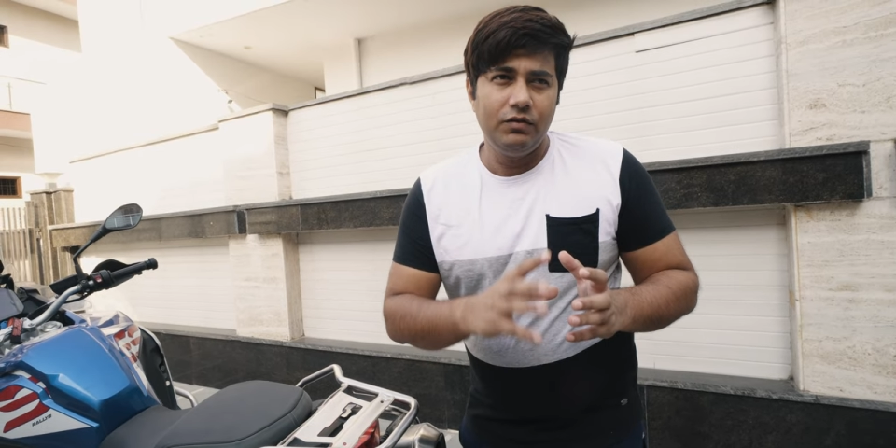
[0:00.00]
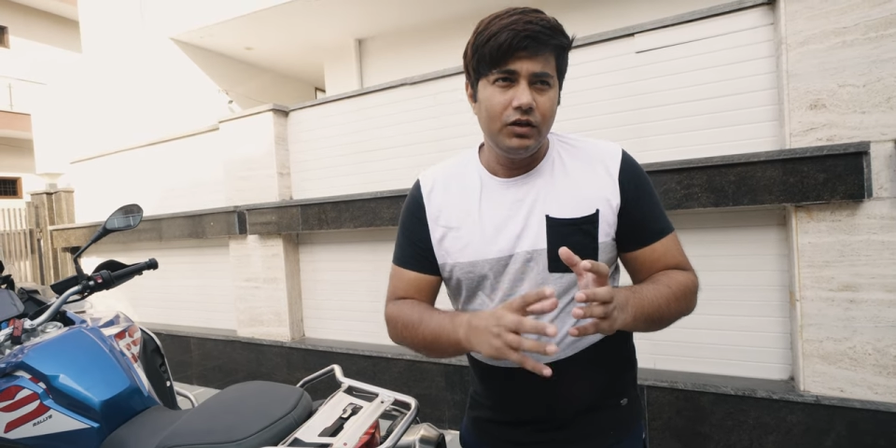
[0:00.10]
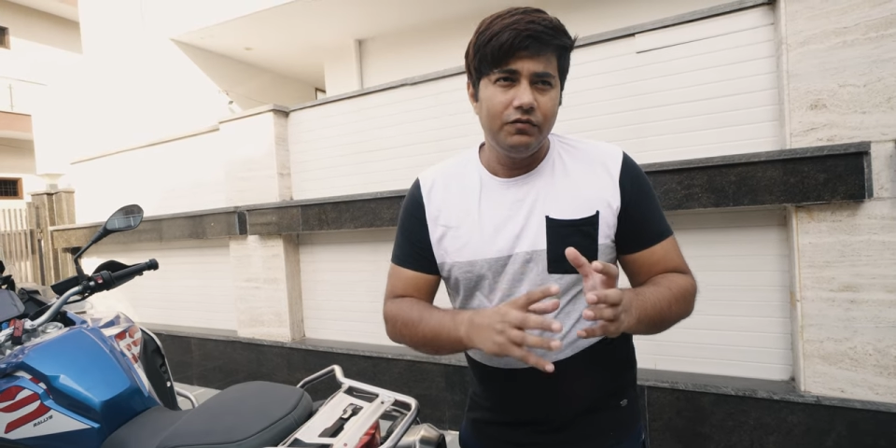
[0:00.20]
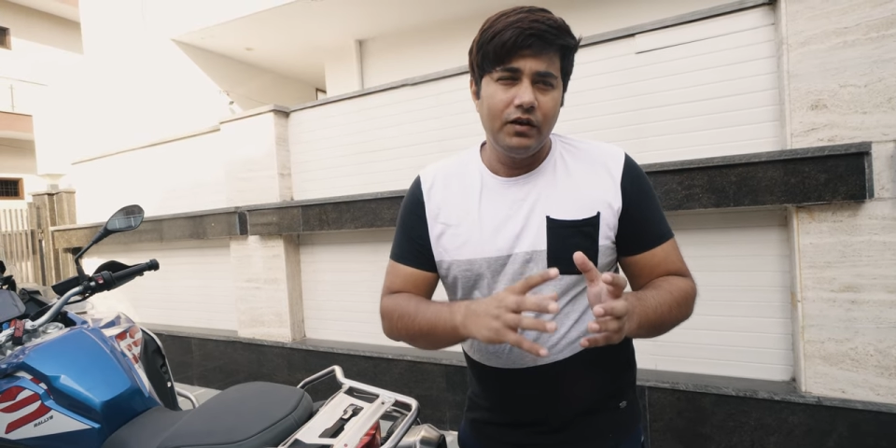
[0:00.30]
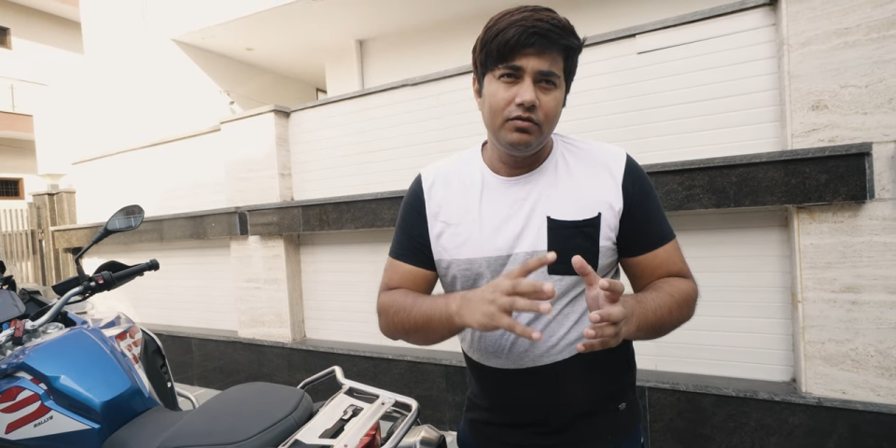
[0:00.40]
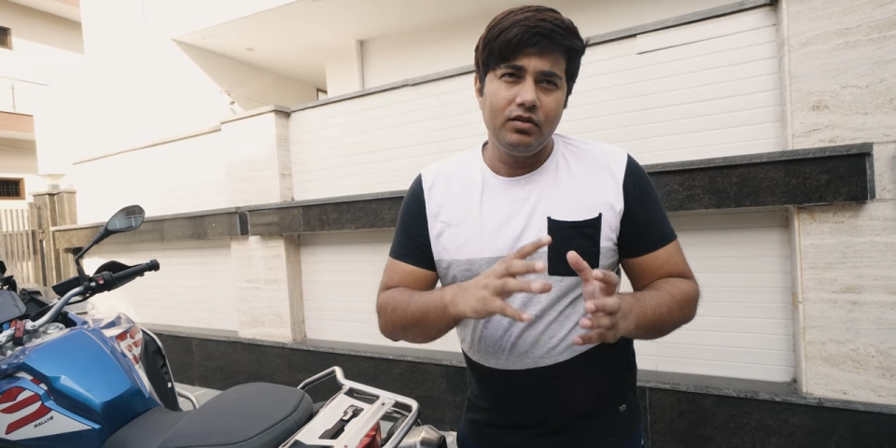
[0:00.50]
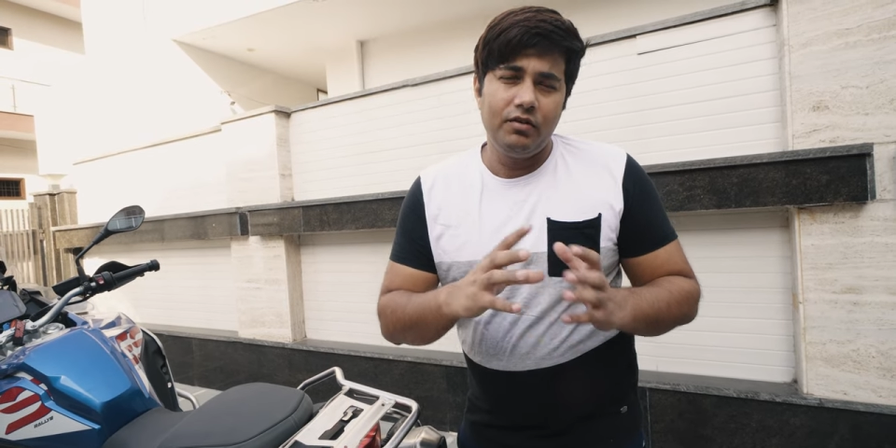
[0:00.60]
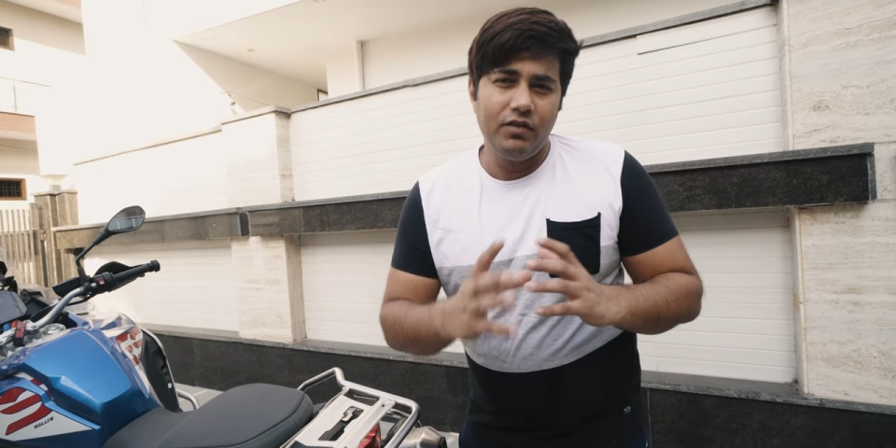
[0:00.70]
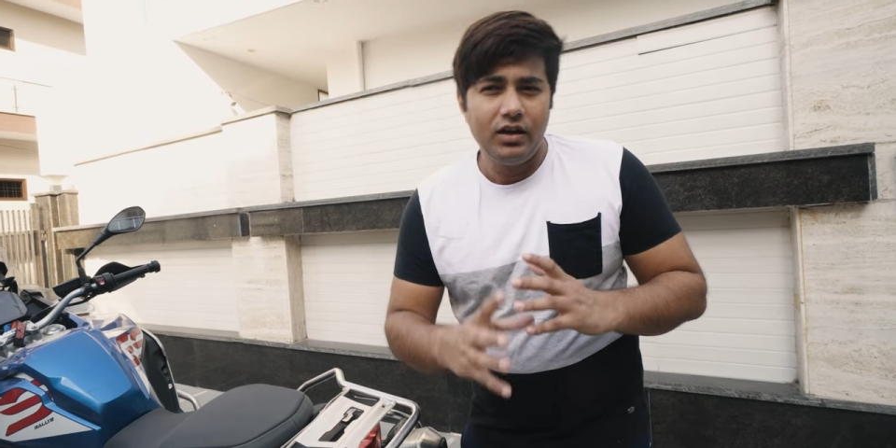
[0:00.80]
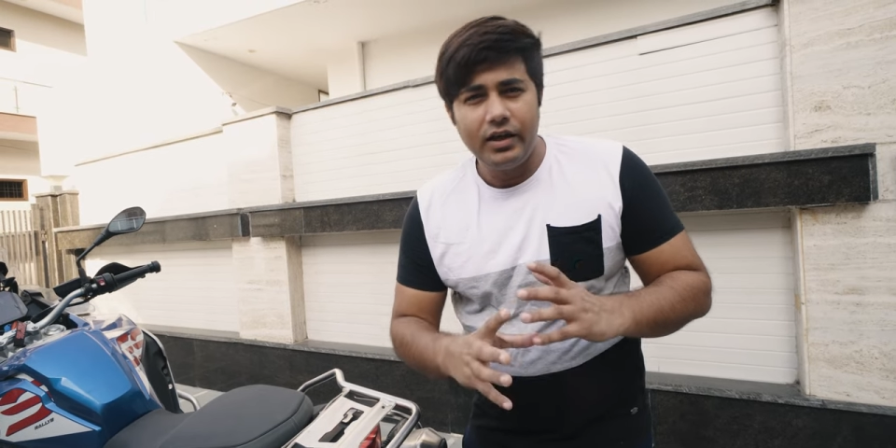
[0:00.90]
सेवेंटी फाइव से
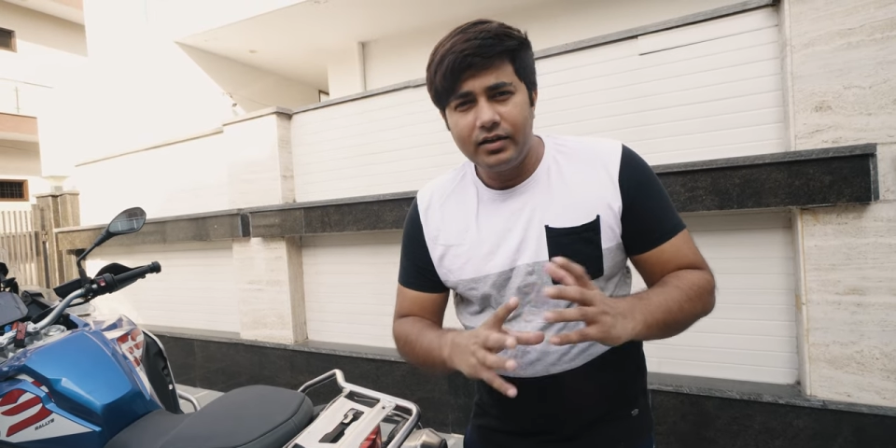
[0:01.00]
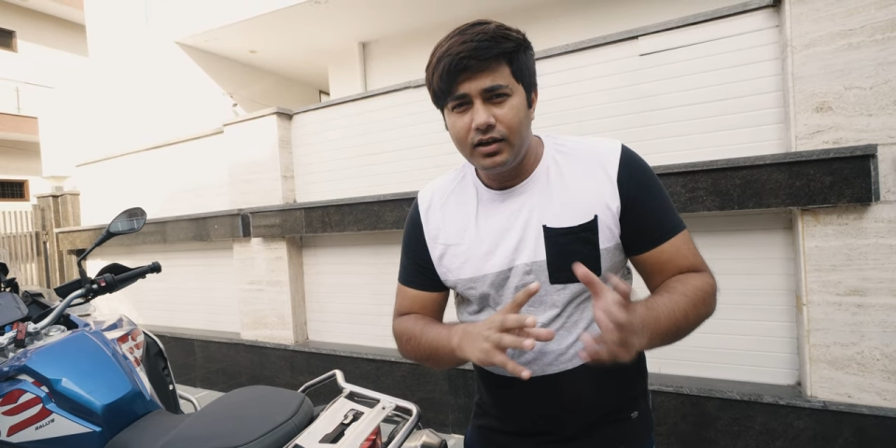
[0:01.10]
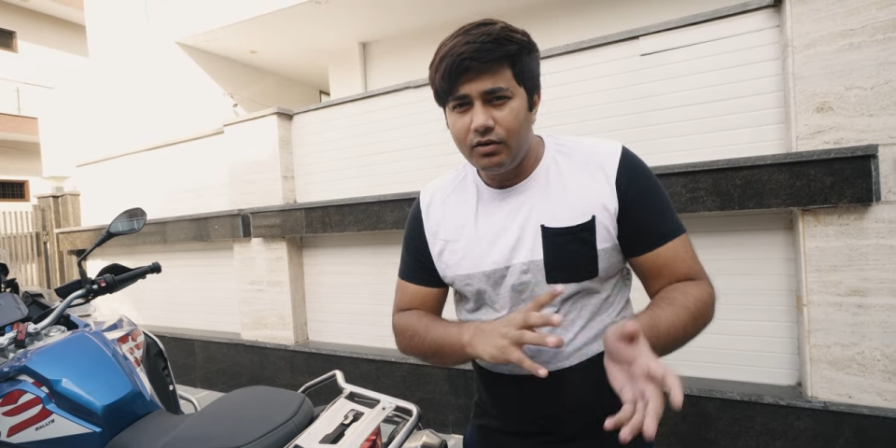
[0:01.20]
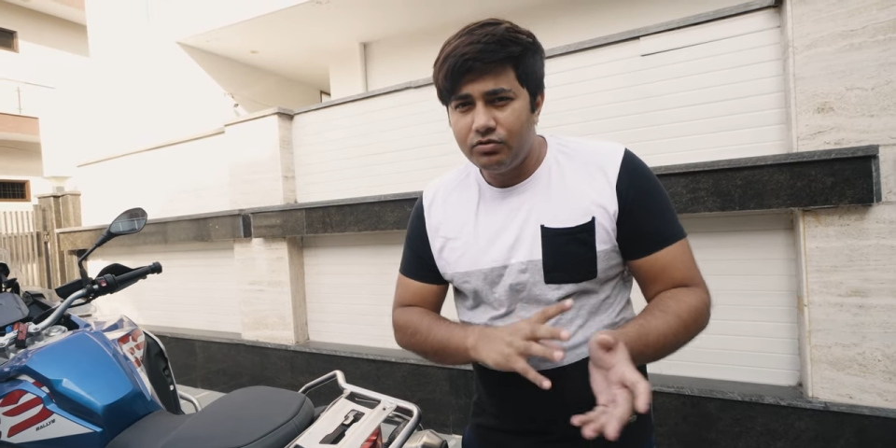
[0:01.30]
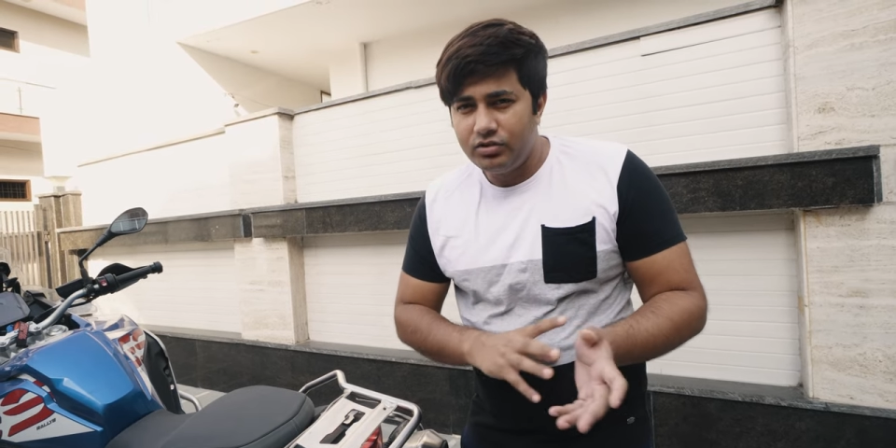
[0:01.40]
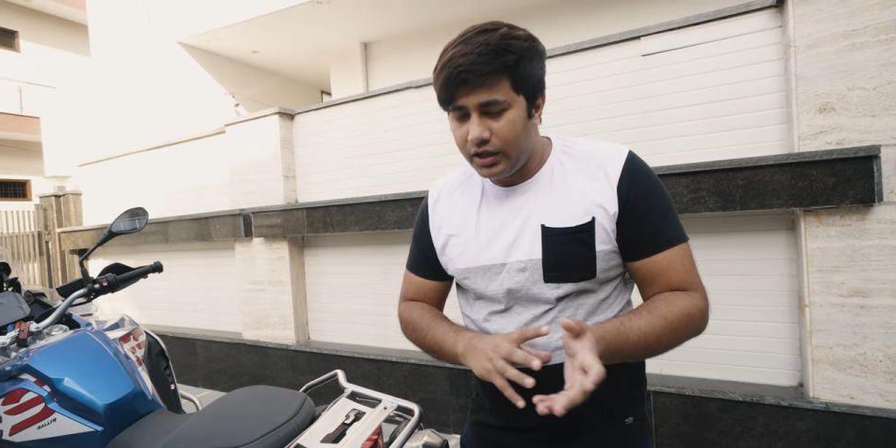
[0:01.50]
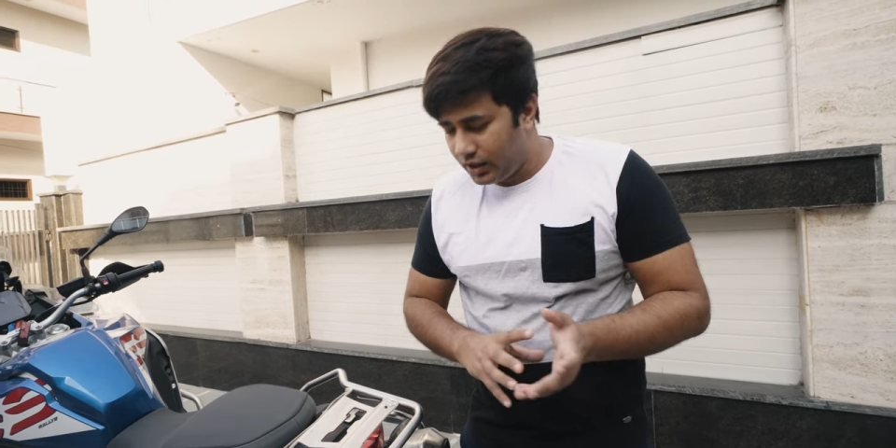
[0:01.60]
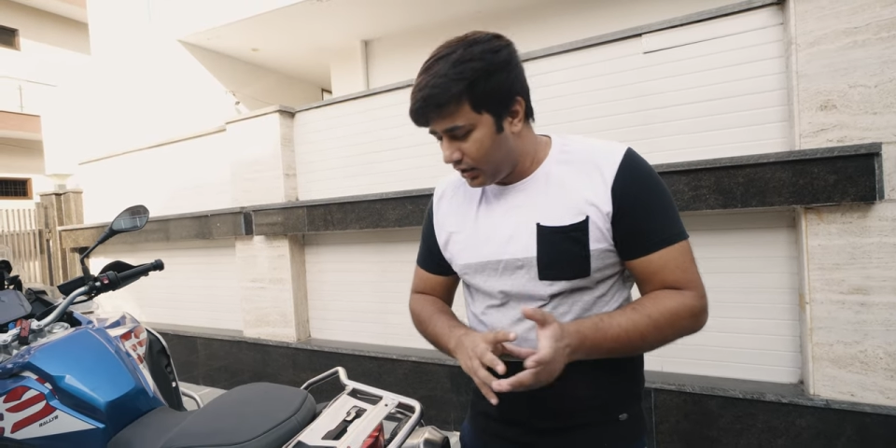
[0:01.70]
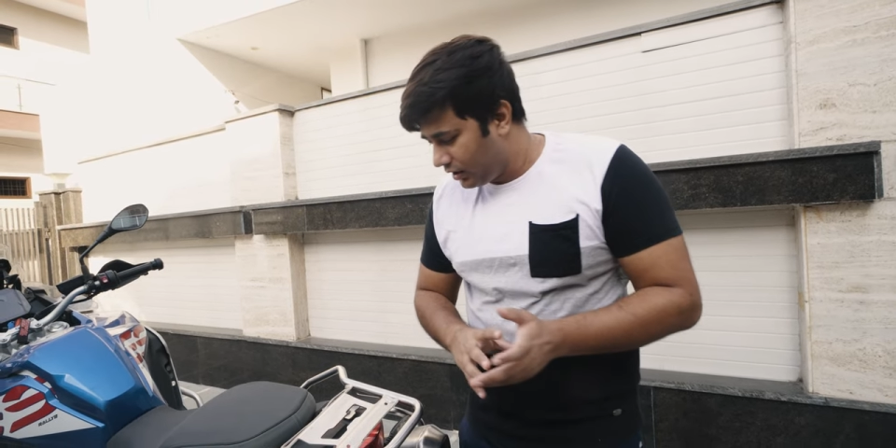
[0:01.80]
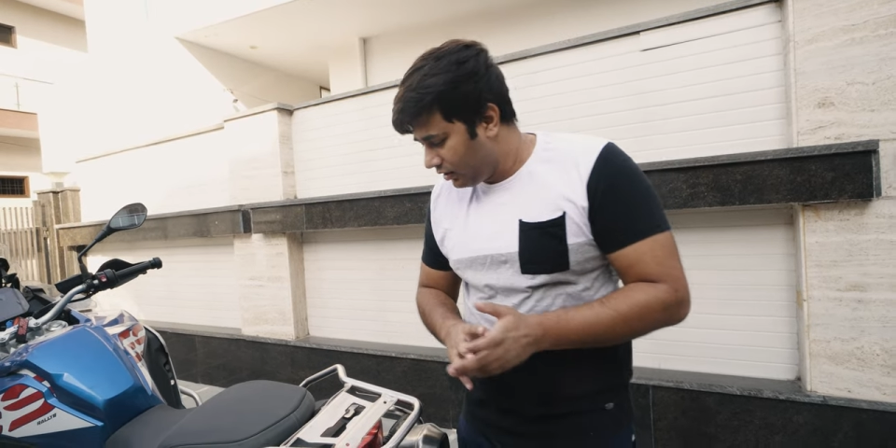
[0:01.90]
वन लैख के अराउंड
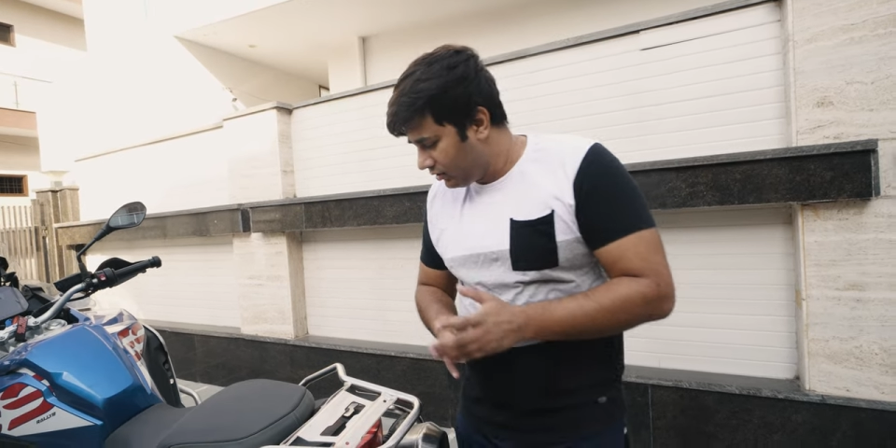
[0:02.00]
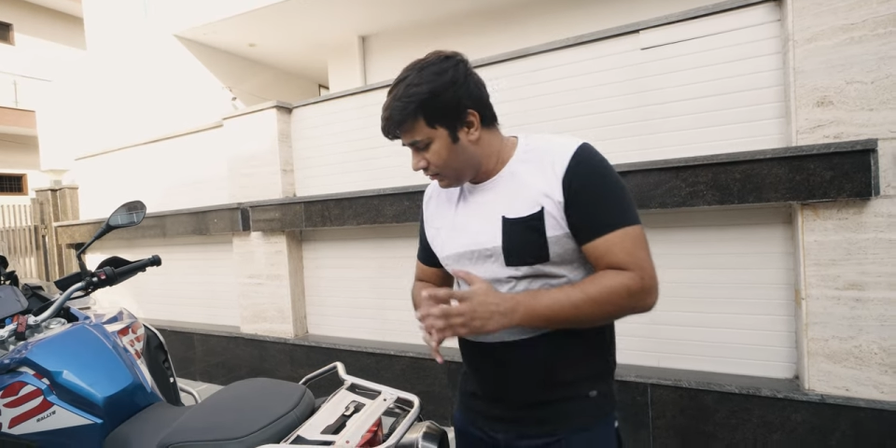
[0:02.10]
देखेंगे